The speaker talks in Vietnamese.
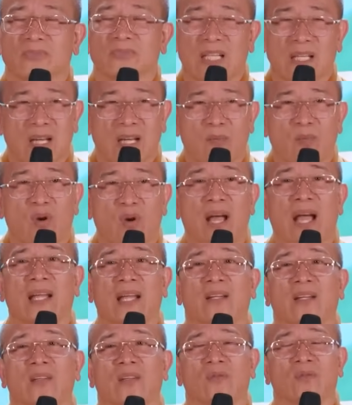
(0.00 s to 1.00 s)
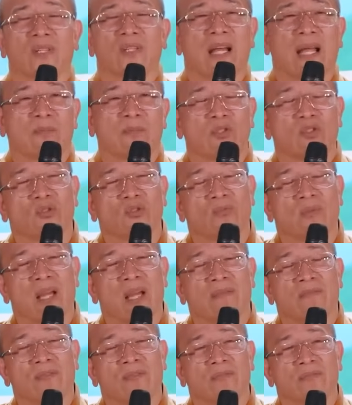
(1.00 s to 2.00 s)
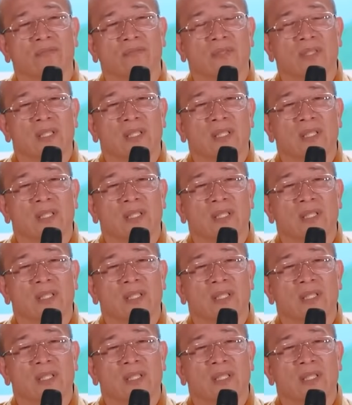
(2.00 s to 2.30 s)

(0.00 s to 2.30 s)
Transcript: Đấy là một cái làm cho chúng ta hạnh phúc.